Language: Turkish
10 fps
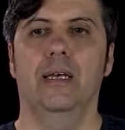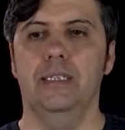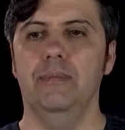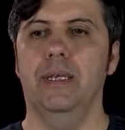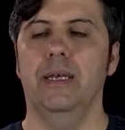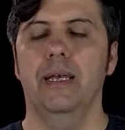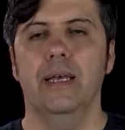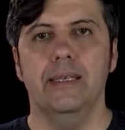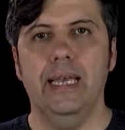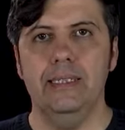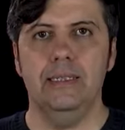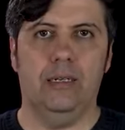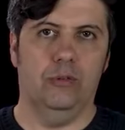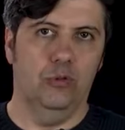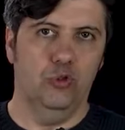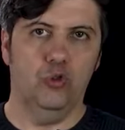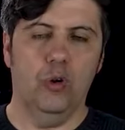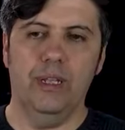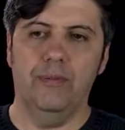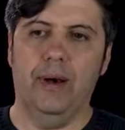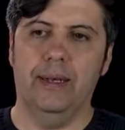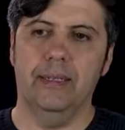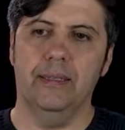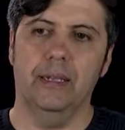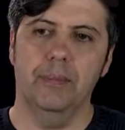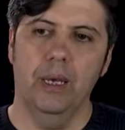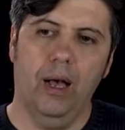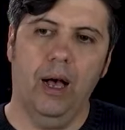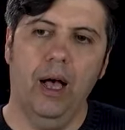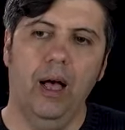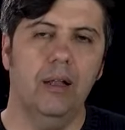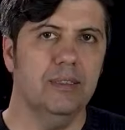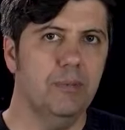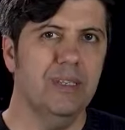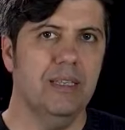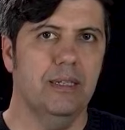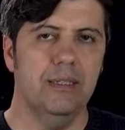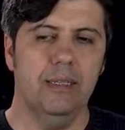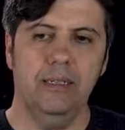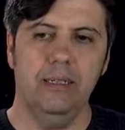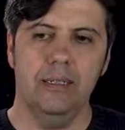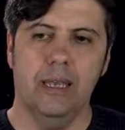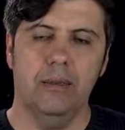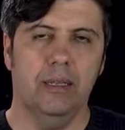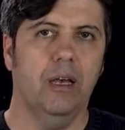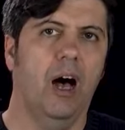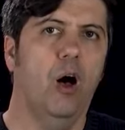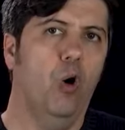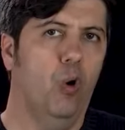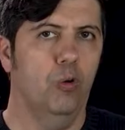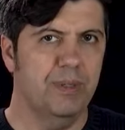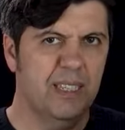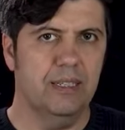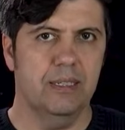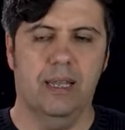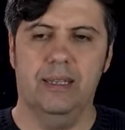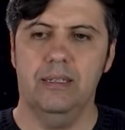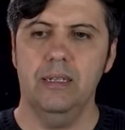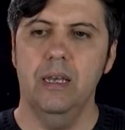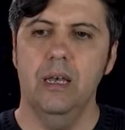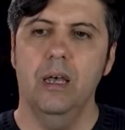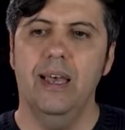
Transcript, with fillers: Şimdi gençler şöyle ifade edelim. A6 bizden istenirse ya da A10 bizden istensin.